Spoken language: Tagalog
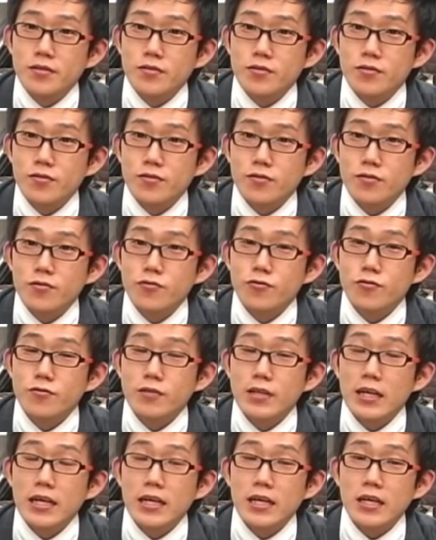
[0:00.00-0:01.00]
So
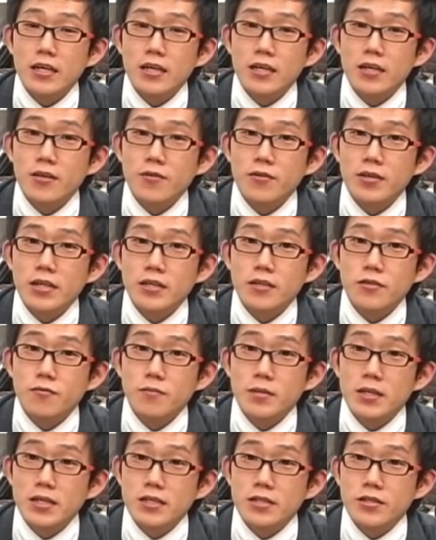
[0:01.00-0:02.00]
kung lagay kayo ng
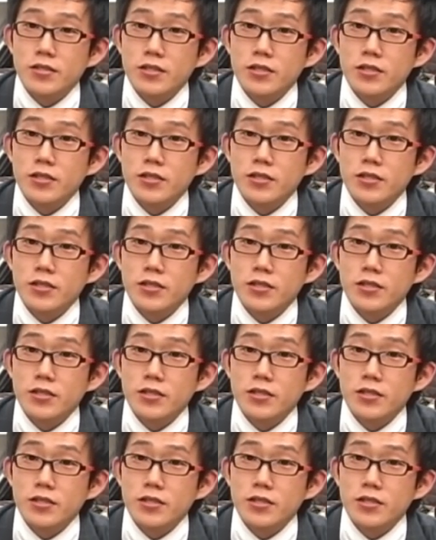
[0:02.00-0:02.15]
yung mga